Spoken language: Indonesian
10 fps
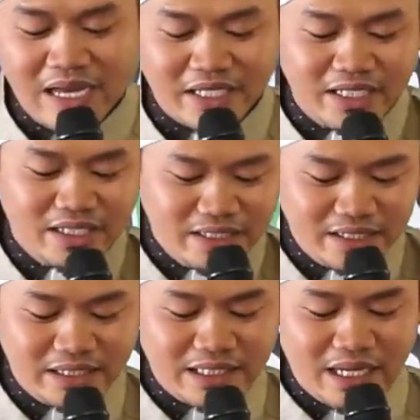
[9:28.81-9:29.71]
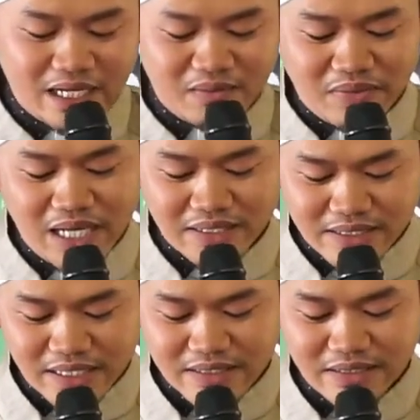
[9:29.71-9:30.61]
Hari ini kita akan
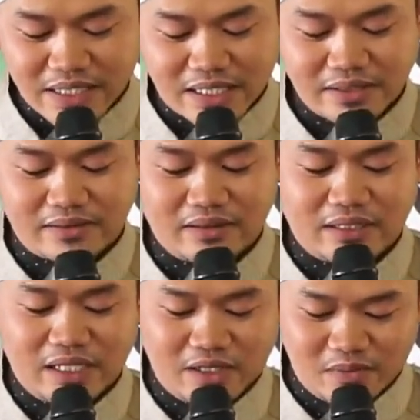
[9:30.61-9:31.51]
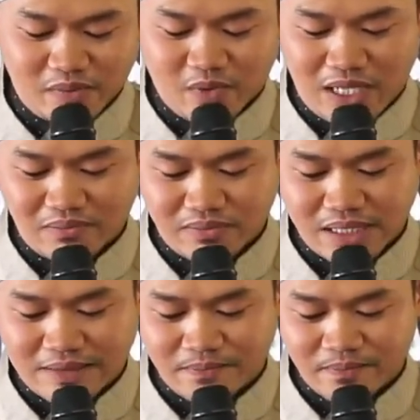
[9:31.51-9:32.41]
belajar sedikit tentang Nabi Muhammad